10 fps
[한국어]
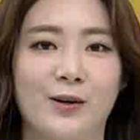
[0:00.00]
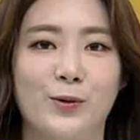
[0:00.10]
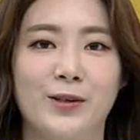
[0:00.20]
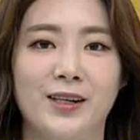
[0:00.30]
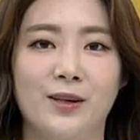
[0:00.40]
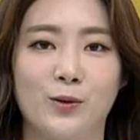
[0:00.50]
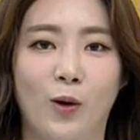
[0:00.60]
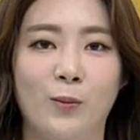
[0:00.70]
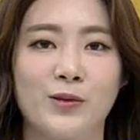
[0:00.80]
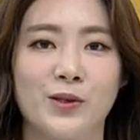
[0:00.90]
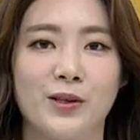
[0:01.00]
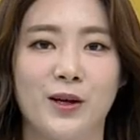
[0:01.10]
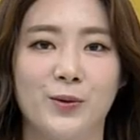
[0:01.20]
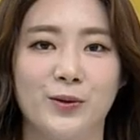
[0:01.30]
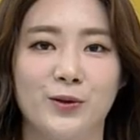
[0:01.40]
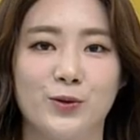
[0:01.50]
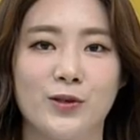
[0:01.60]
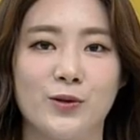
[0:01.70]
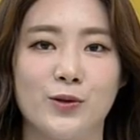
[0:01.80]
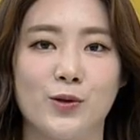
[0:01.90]
오늘 또 엄선의 혼
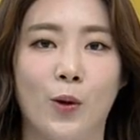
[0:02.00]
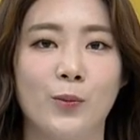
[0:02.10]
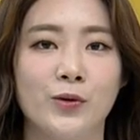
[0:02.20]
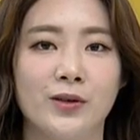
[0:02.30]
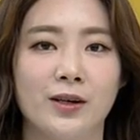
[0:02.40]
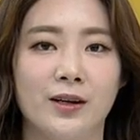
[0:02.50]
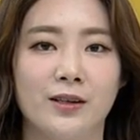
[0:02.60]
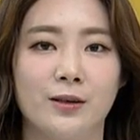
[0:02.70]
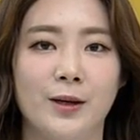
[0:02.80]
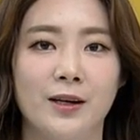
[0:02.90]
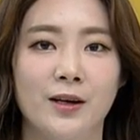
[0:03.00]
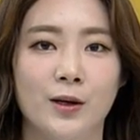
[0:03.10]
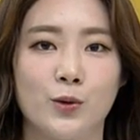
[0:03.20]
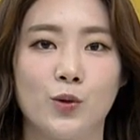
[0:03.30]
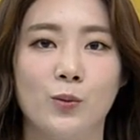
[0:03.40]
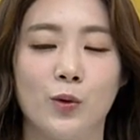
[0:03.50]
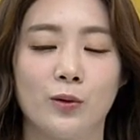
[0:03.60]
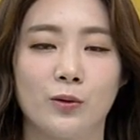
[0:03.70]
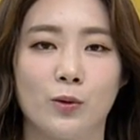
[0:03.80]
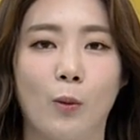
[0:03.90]
유재준 전문가님의 종목
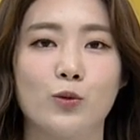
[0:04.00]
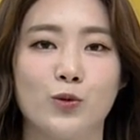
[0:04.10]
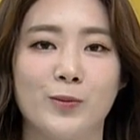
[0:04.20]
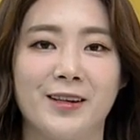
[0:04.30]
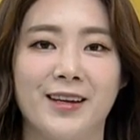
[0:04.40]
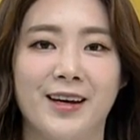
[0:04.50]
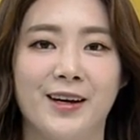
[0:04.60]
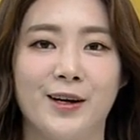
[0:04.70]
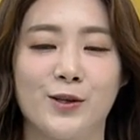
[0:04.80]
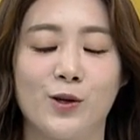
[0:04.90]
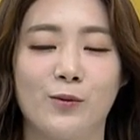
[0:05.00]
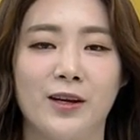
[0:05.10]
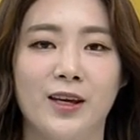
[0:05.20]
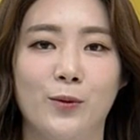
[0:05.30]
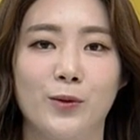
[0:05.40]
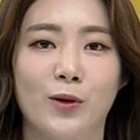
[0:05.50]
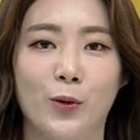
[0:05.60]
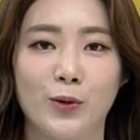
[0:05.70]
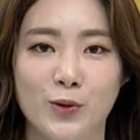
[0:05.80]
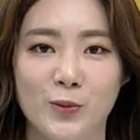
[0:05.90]
너무 궁금한데 전문가님 오늘
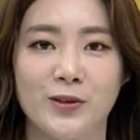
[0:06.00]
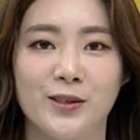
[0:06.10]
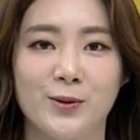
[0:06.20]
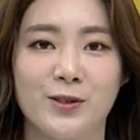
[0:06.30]
어떤 종목 들고